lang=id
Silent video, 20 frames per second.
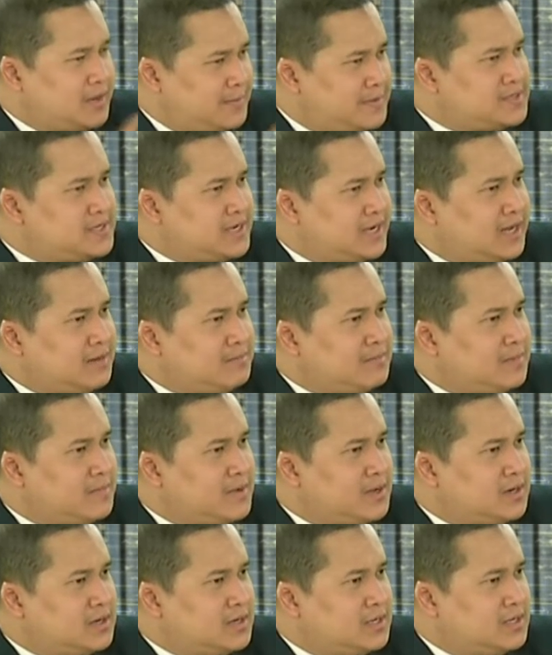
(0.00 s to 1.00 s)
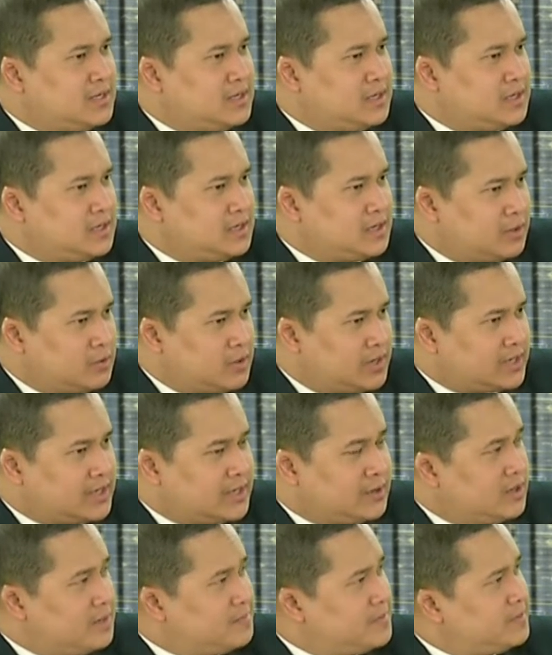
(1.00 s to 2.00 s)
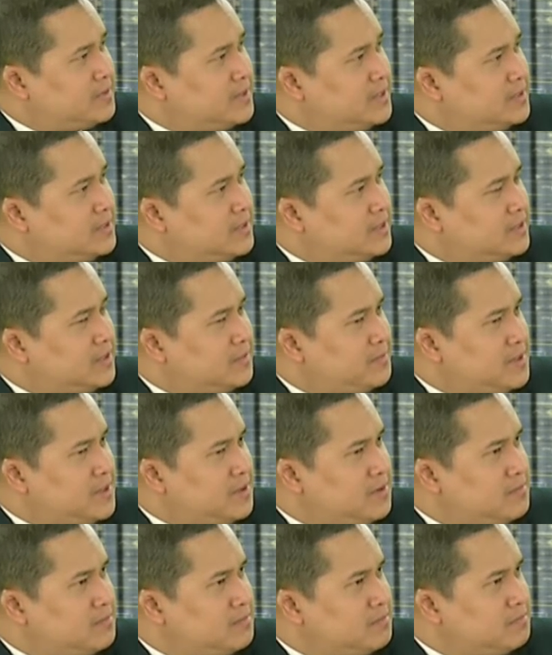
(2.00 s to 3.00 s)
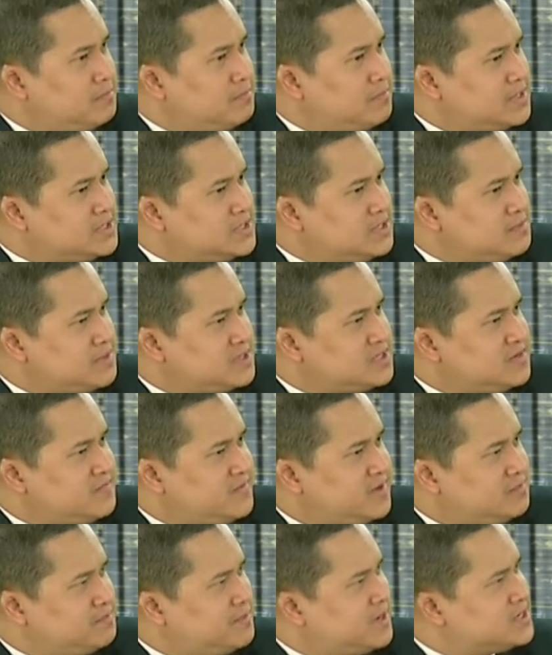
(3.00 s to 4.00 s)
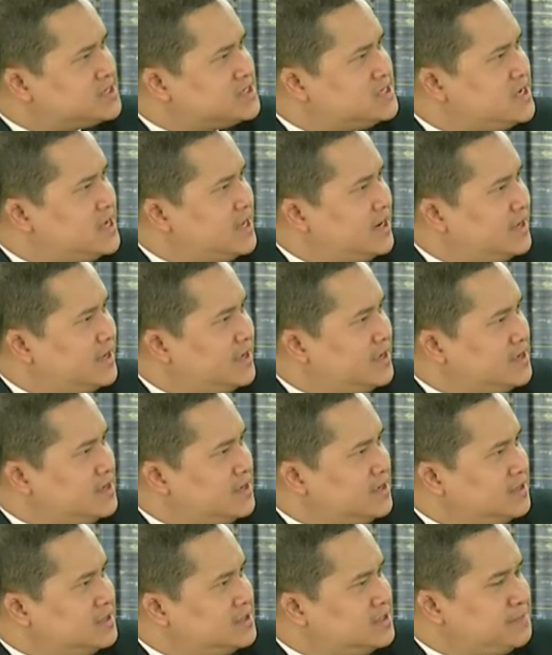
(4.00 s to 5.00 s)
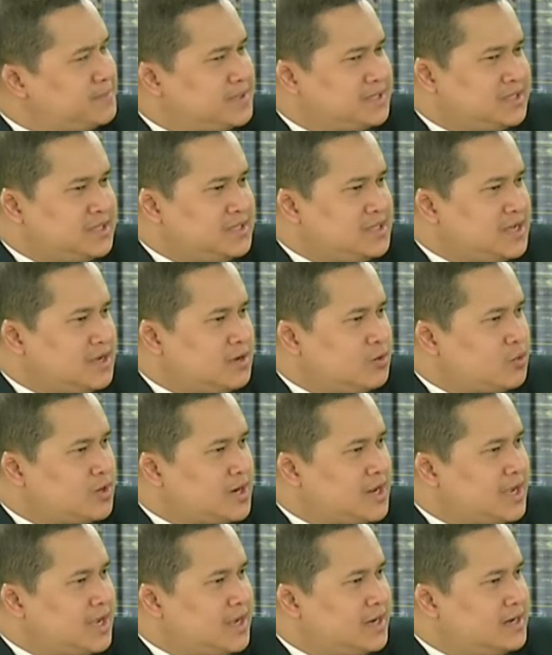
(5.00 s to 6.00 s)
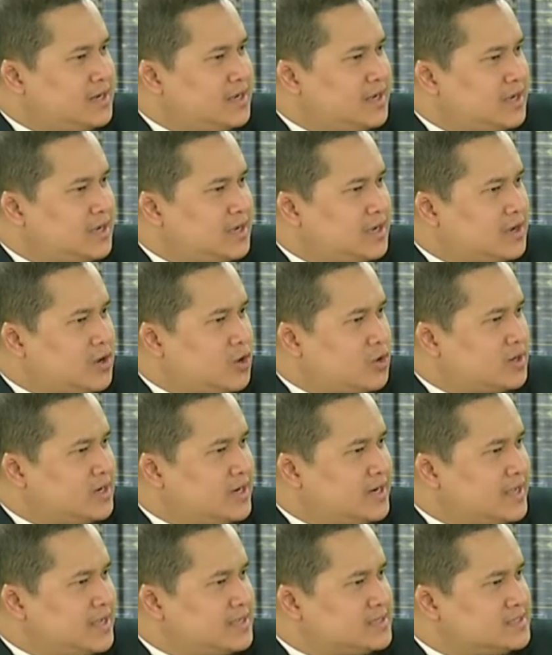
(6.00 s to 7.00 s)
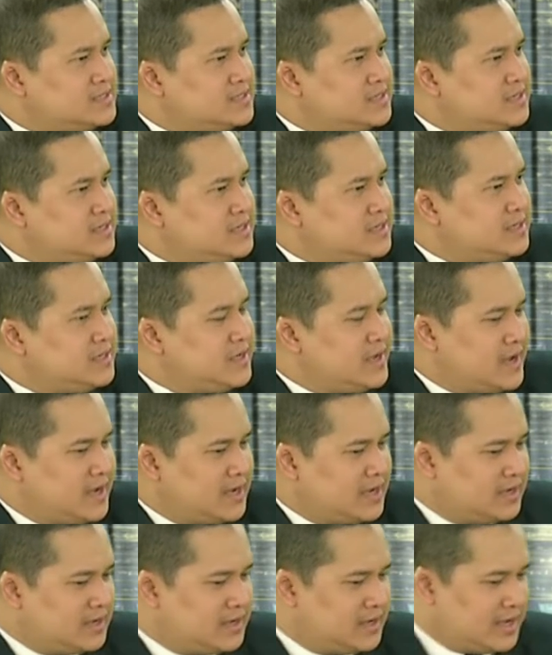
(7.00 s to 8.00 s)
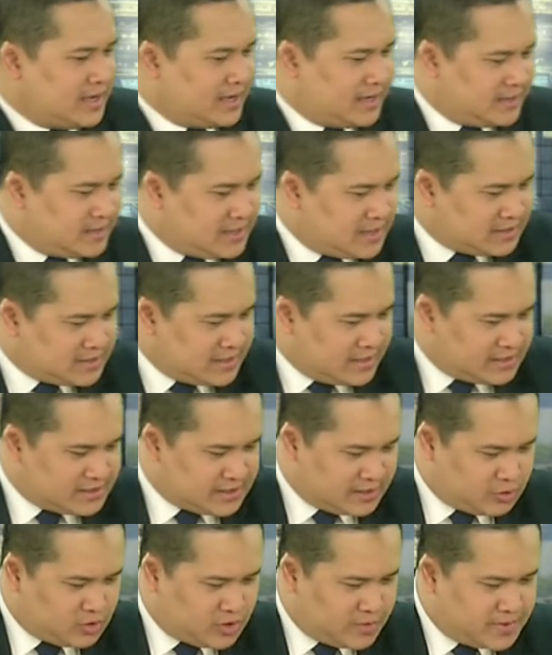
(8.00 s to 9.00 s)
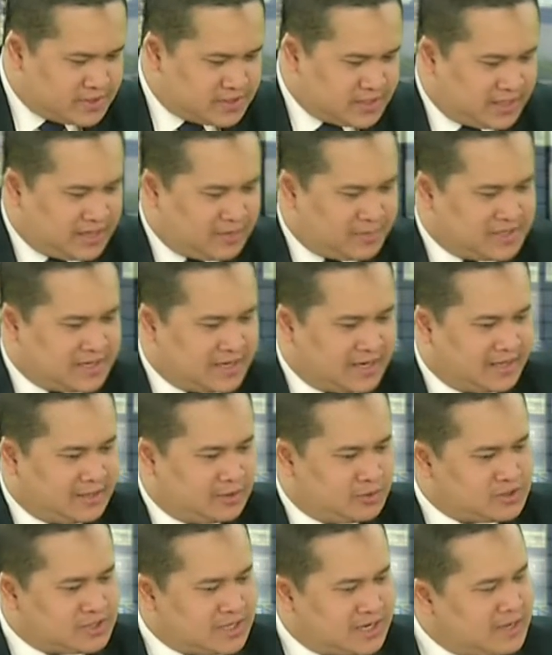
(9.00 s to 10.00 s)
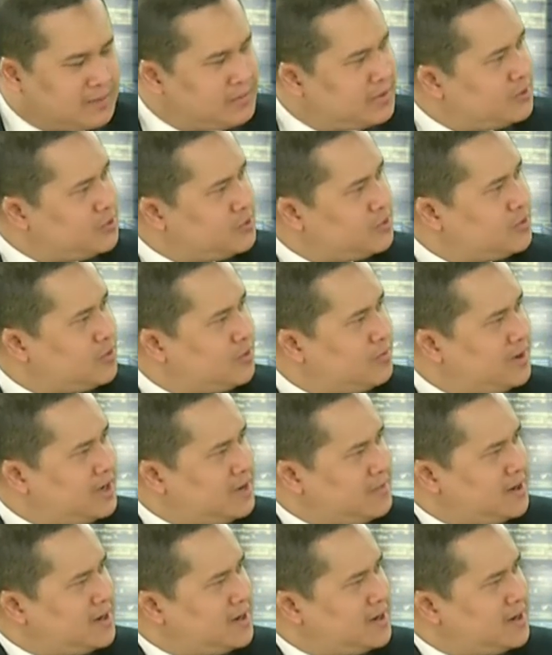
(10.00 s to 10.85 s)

Yeah. Kebijakan memang dikeluarkan oleh pemerintah, iya. tapi yeah. masih bersifat parsial ya. Yeah. Sepertinya kurang ada iya. koordinasi yang akhirnya dari satu kebijakan kebijakan lain itu saling mendukung. Nah,